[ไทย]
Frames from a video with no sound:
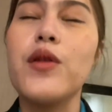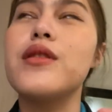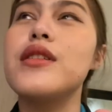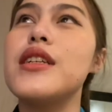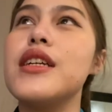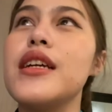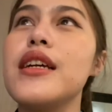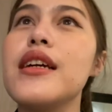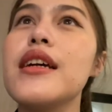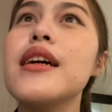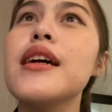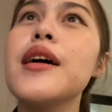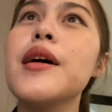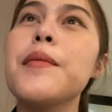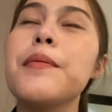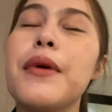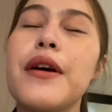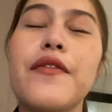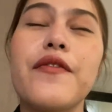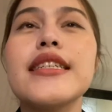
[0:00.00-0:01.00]
ที่
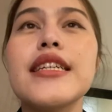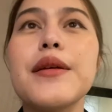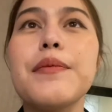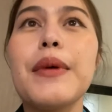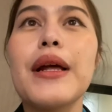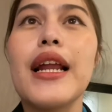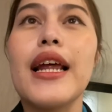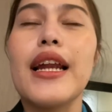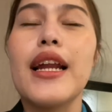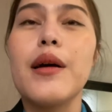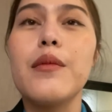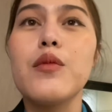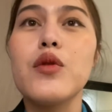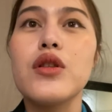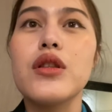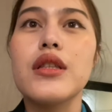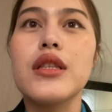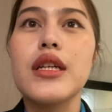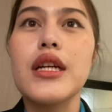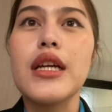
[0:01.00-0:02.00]
เป็นรัฐมน
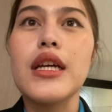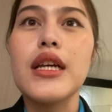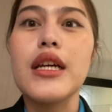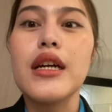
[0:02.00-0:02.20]
ตรี